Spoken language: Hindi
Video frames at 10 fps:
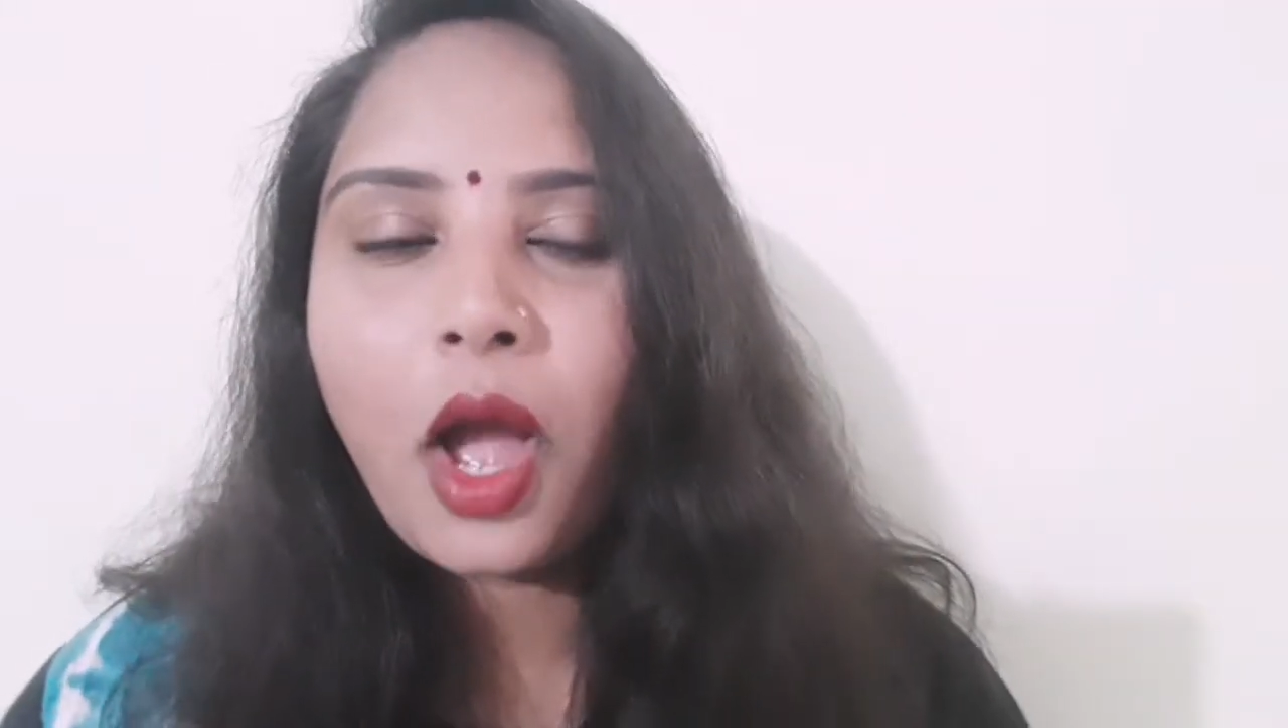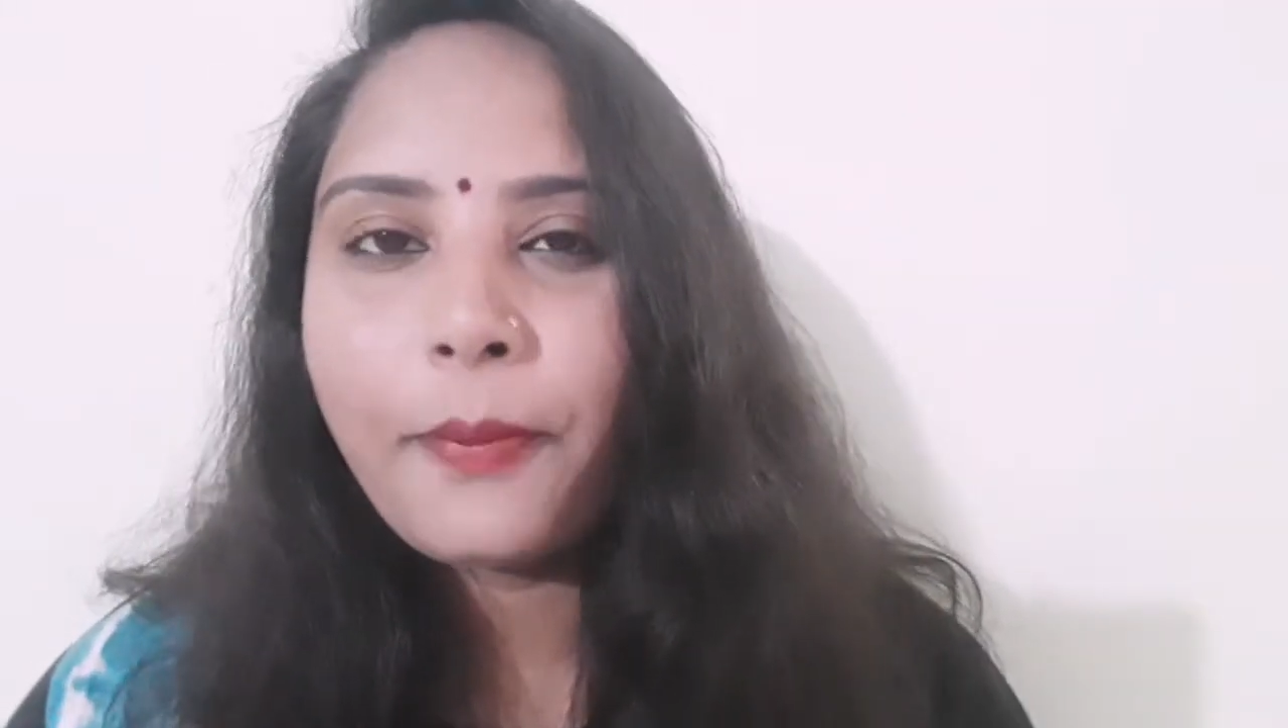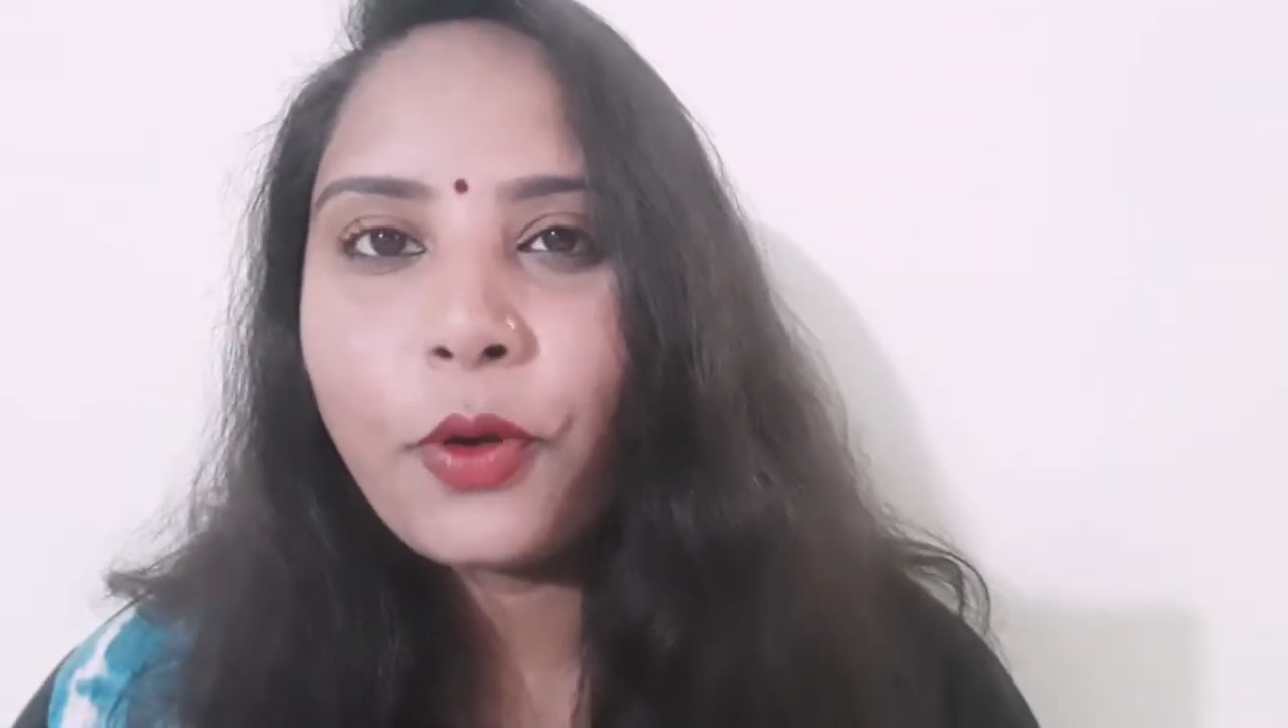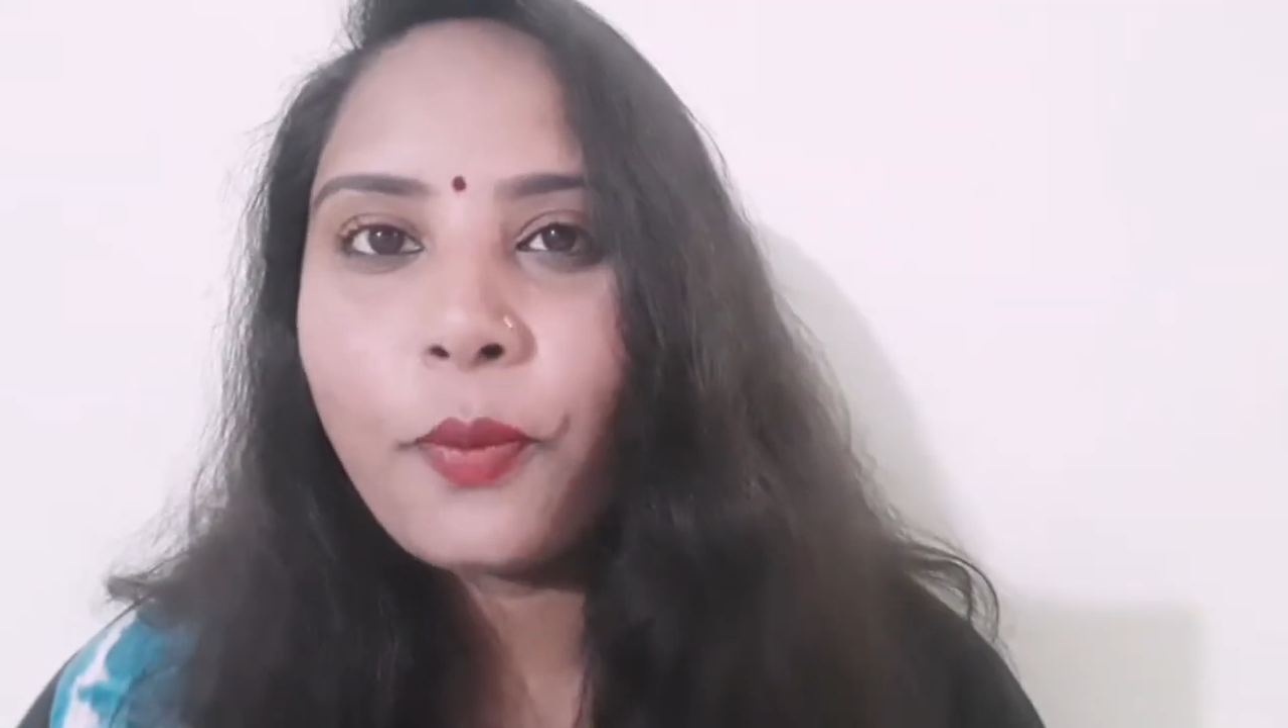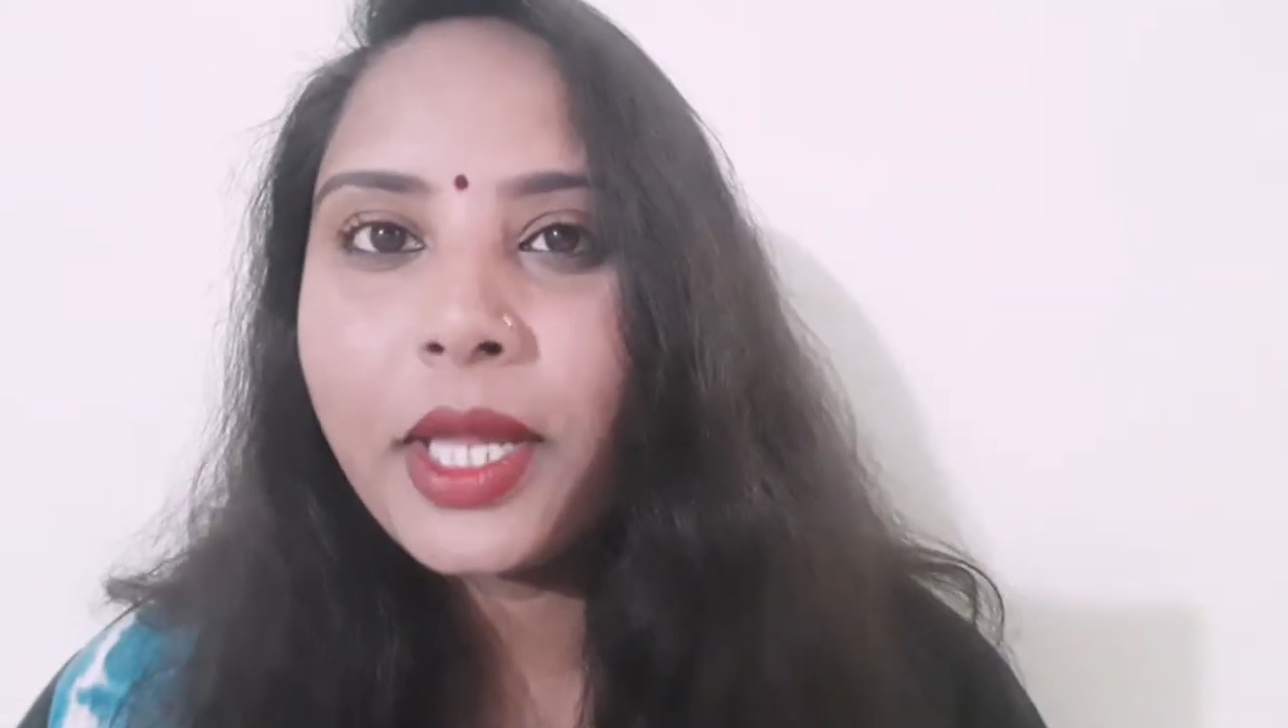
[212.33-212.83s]

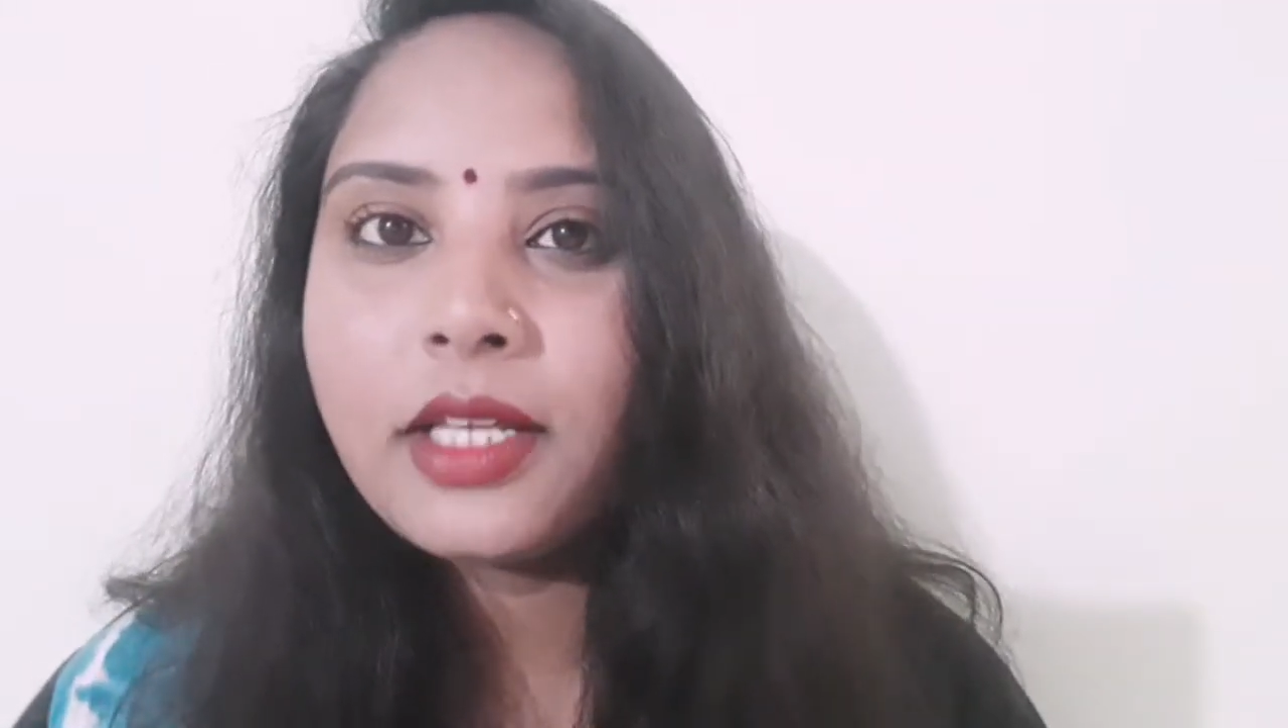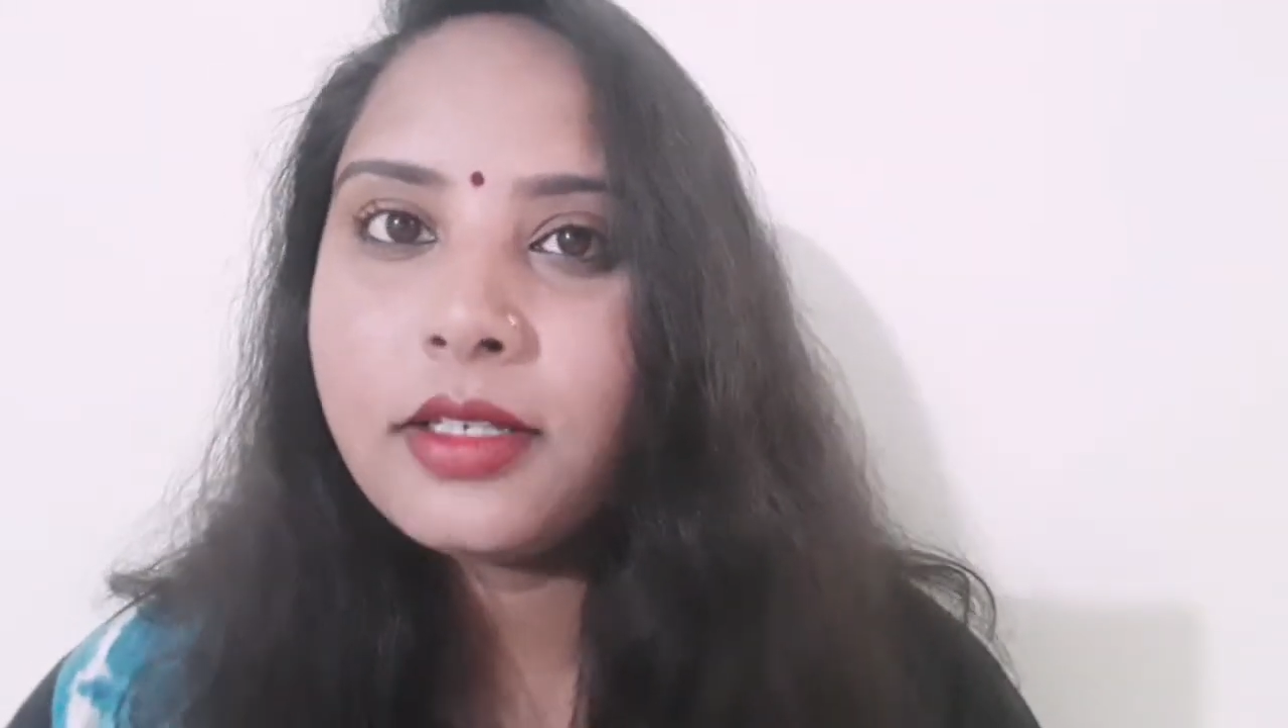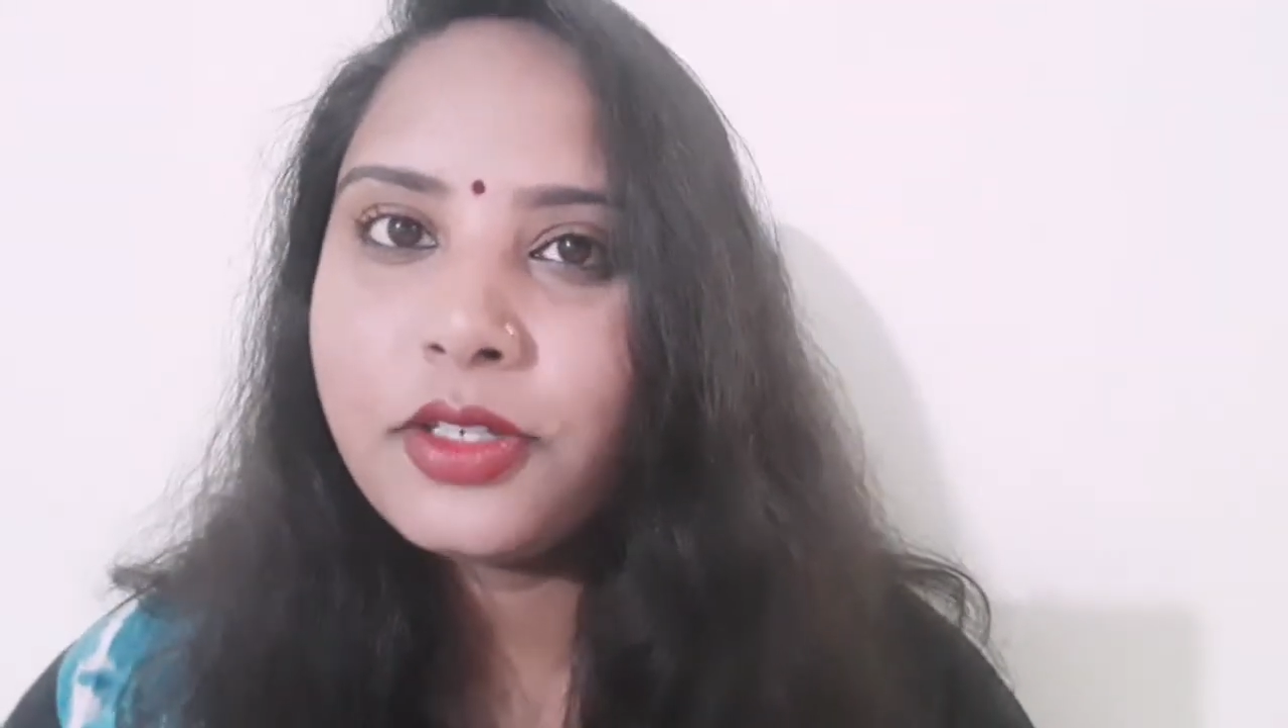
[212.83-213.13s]
आपको मैंने